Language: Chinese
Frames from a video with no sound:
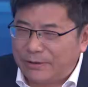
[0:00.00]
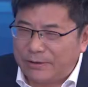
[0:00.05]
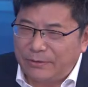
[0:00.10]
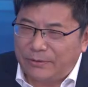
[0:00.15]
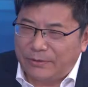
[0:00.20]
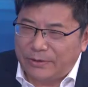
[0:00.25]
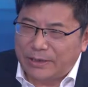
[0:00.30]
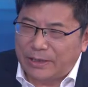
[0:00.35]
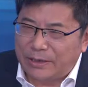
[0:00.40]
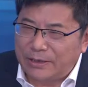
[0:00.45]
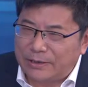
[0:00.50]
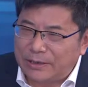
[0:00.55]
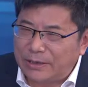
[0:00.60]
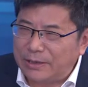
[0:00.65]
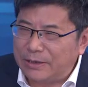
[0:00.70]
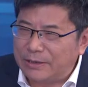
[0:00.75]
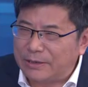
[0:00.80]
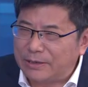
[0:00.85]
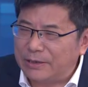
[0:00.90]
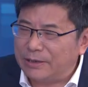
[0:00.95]
所以我相信这
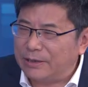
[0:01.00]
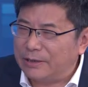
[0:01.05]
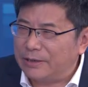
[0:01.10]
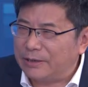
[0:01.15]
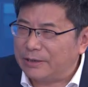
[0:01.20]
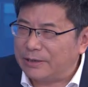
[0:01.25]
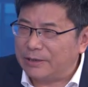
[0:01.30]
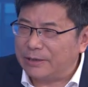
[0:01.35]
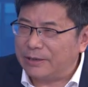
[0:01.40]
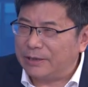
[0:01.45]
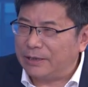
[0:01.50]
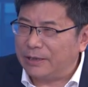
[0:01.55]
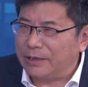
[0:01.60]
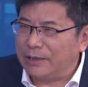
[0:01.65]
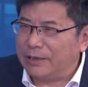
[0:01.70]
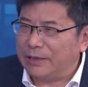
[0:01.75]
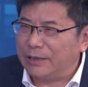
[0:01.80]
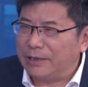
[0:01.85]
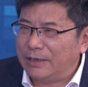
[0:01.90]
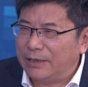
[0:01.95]
个是是一
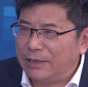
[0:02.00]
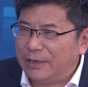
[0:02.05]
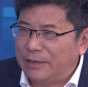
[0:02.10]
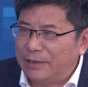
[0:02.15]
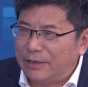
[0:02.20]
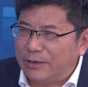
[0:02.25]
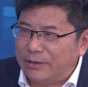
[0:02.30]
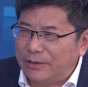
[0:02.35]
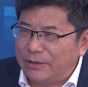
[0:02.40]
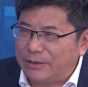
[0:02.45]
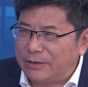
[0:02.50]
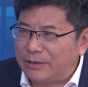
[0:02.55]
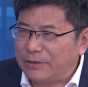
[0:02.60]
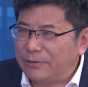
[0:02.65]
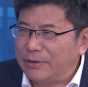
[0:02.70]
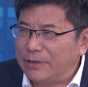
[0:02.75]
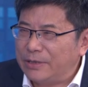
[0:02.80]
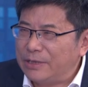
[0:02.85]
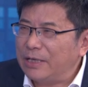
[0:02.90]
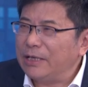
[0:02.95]
个社
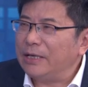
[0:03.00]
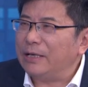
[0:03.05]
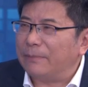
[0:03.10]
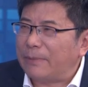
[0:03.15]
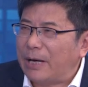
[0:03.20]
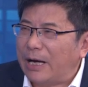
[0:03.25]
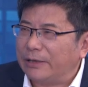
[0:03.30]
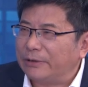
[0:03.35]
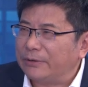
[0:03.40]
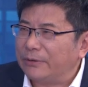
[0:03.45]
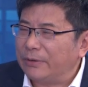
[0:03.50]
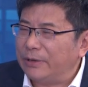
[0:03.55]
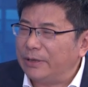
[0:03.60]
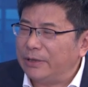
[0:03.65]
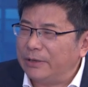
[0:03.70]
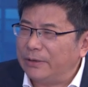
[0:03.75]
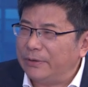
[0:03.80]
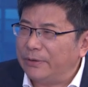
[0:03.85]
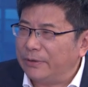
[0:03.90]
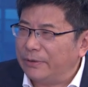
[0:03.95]
会心理吧，对
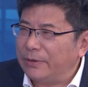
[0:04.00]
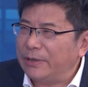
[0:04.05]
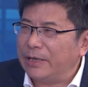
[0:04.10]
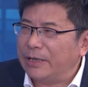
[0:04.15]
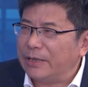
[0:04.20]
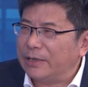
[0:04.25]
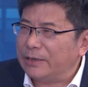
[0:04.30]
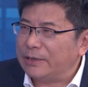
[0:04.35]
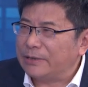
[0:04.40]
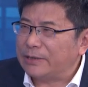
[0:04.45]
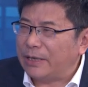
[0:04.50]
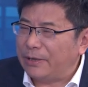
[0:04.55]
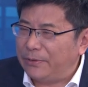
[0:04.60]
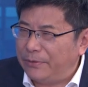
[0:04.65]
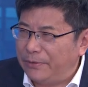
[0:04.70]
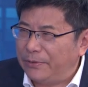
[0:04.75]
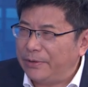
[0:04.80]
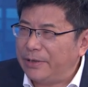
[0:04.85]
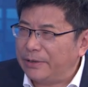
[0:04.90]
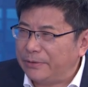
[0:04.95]
旅游业在
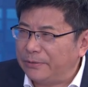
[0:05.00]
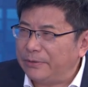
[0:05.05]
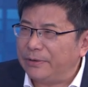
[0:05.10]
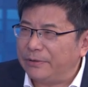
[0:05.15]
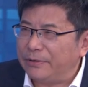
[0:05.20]
旅游业中